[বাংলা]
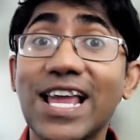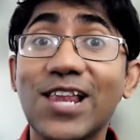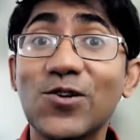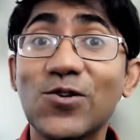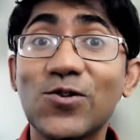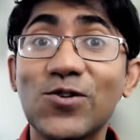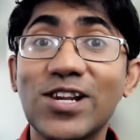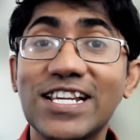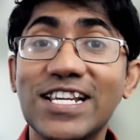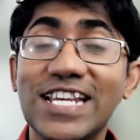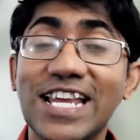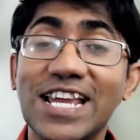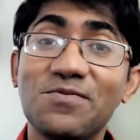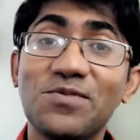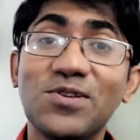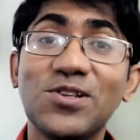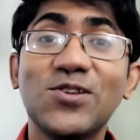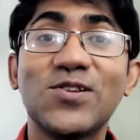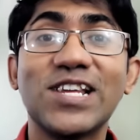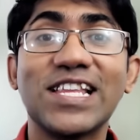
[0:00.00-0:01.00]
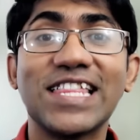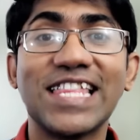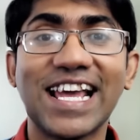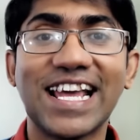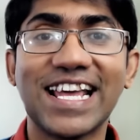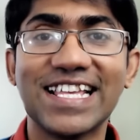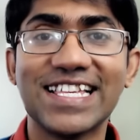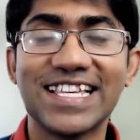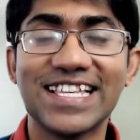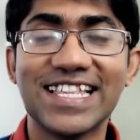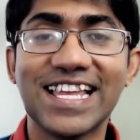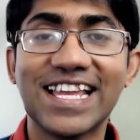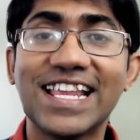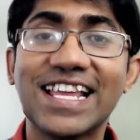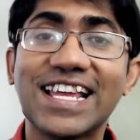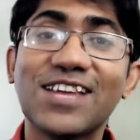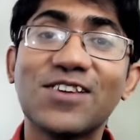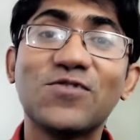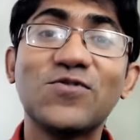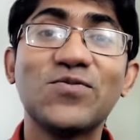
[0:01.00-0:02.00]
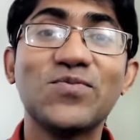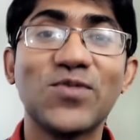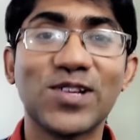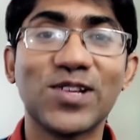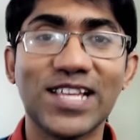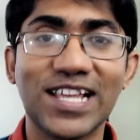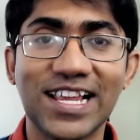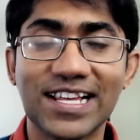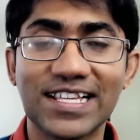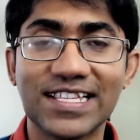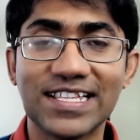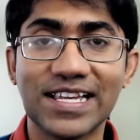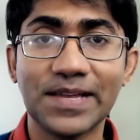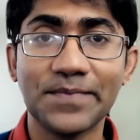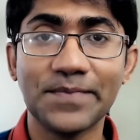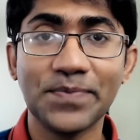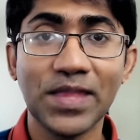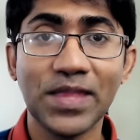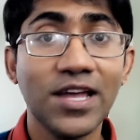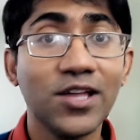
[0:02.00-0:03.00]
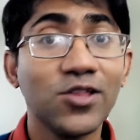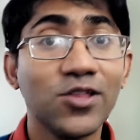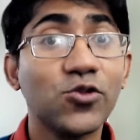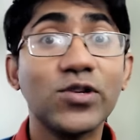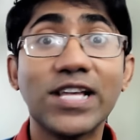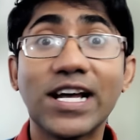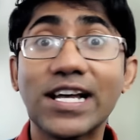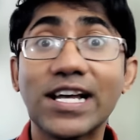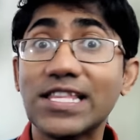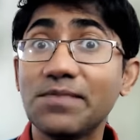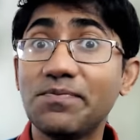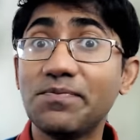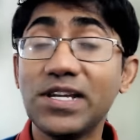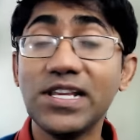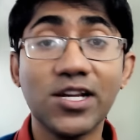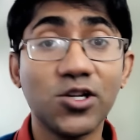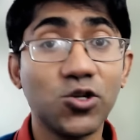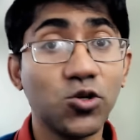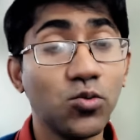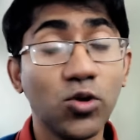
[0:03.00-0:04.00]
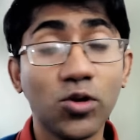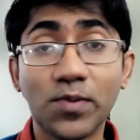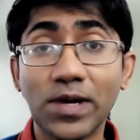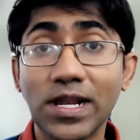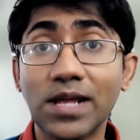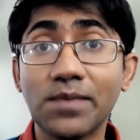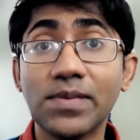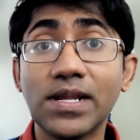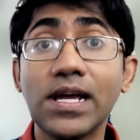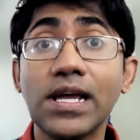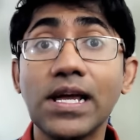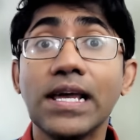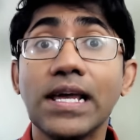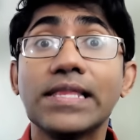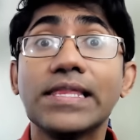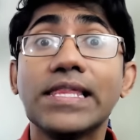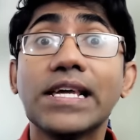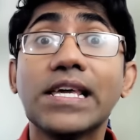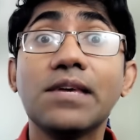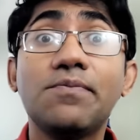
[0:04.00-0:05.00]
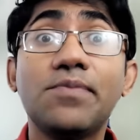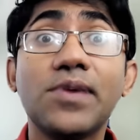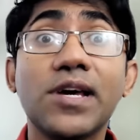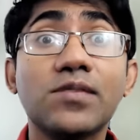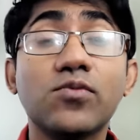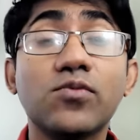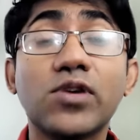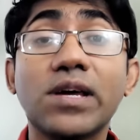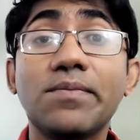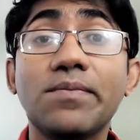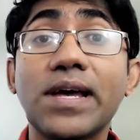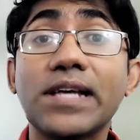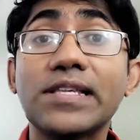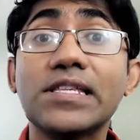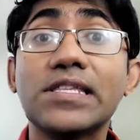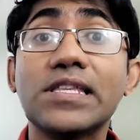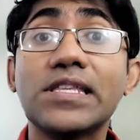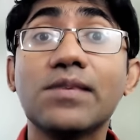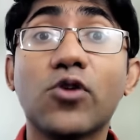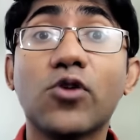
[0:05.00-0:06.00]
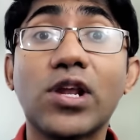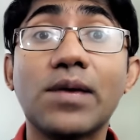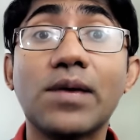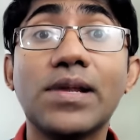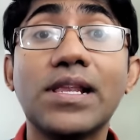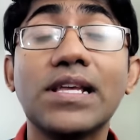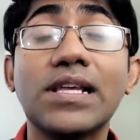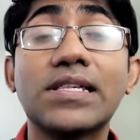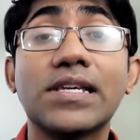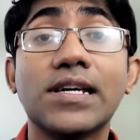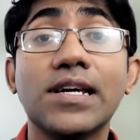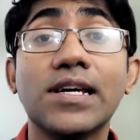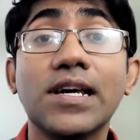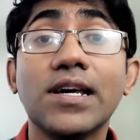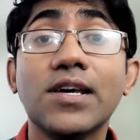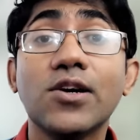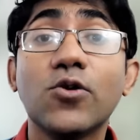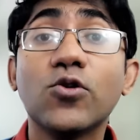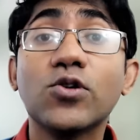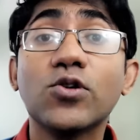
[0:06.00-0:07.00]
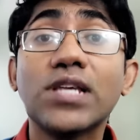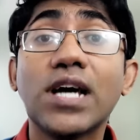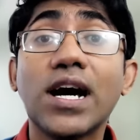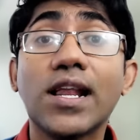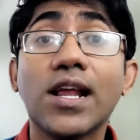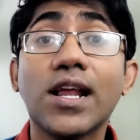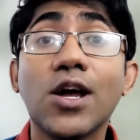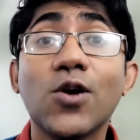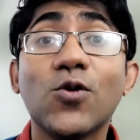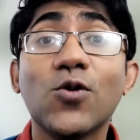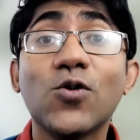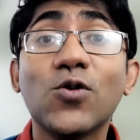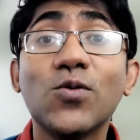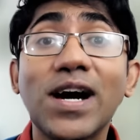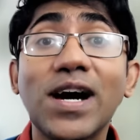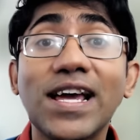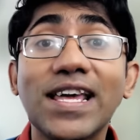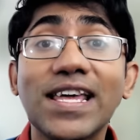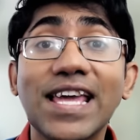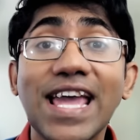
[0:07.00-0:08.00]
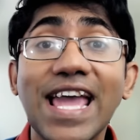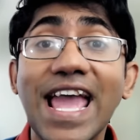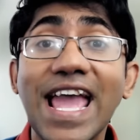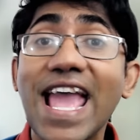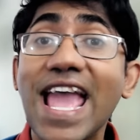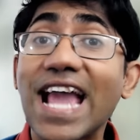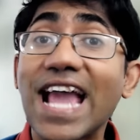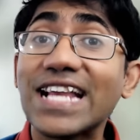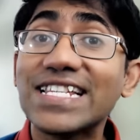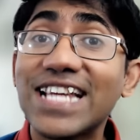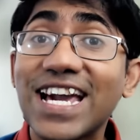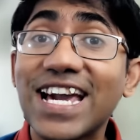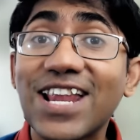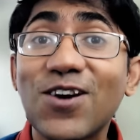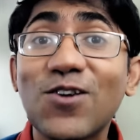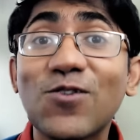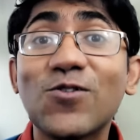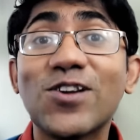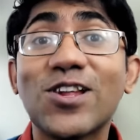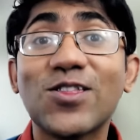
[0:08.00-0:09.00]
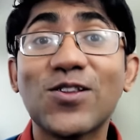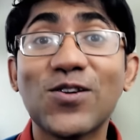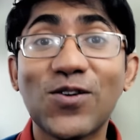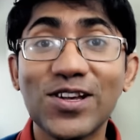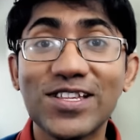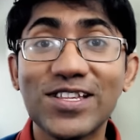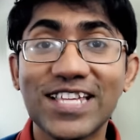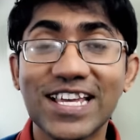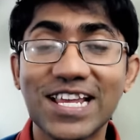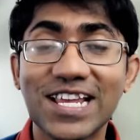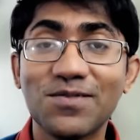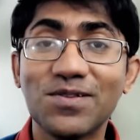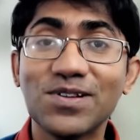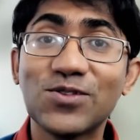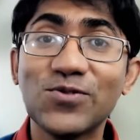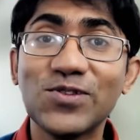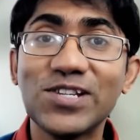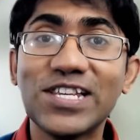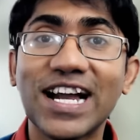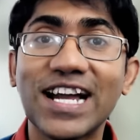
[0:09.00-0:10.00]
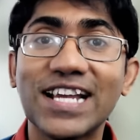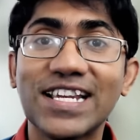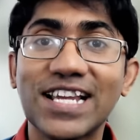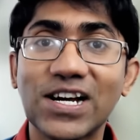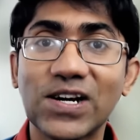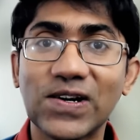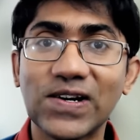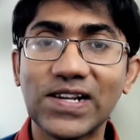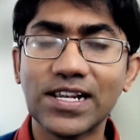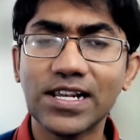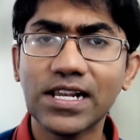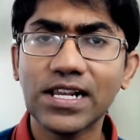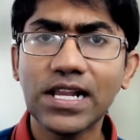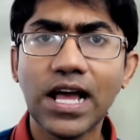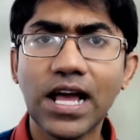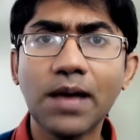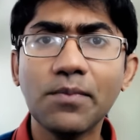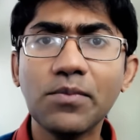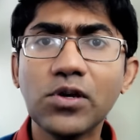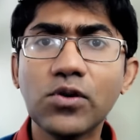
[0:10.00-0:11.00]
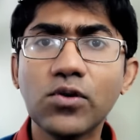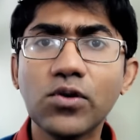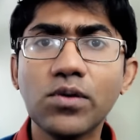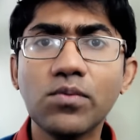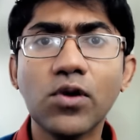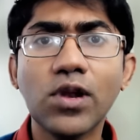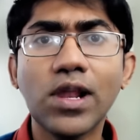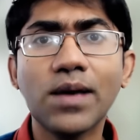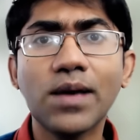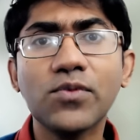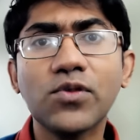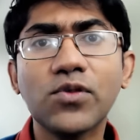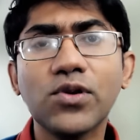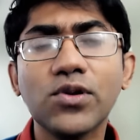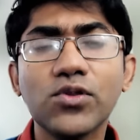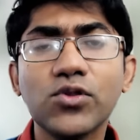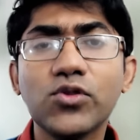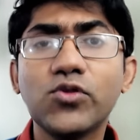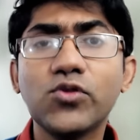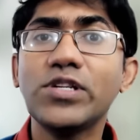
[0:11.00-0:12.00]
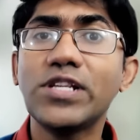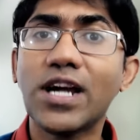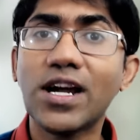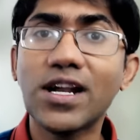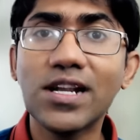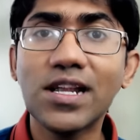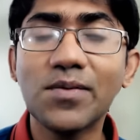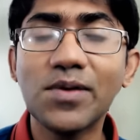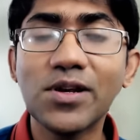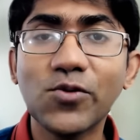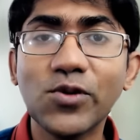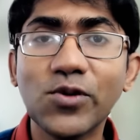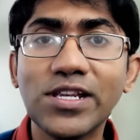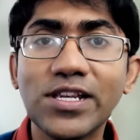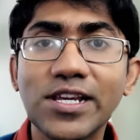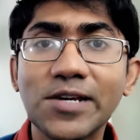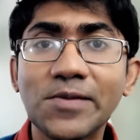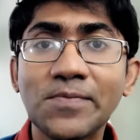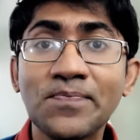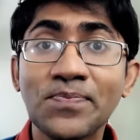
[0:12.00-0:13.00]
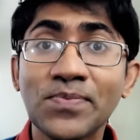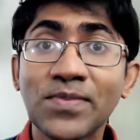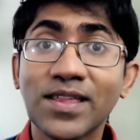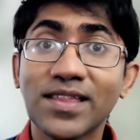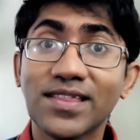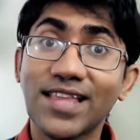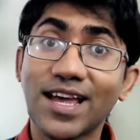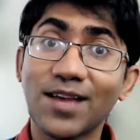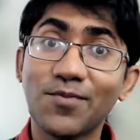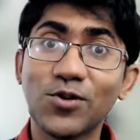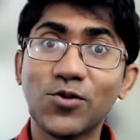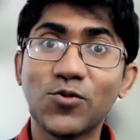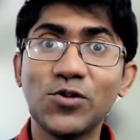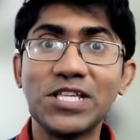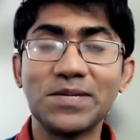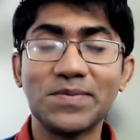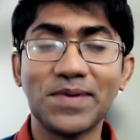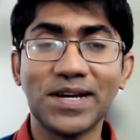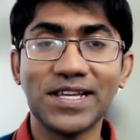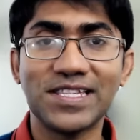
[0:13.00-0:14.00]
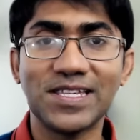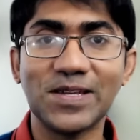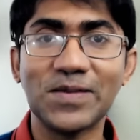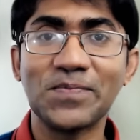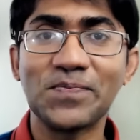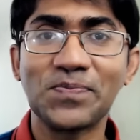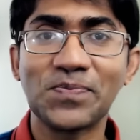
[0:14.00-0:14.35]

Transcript: গেল কোনে সেই ভিডিওটা দেখেছে দেখে নাকি খুব মজা লাগেছে তো ওই জায়গাতে ফিরে সময় পেলাম না দেখি ফেসবুকে মেসেজ দিয়ে ভরা ফেলেছে ও স্যার ও ভাই এক টাকার অঙ্কটা তো কয়েছেন এবার দুই টাকার ডাকন আমি কই মলাম তো দুই টাকার ডাবার কইন রে তারপর খুঁজে পাইছি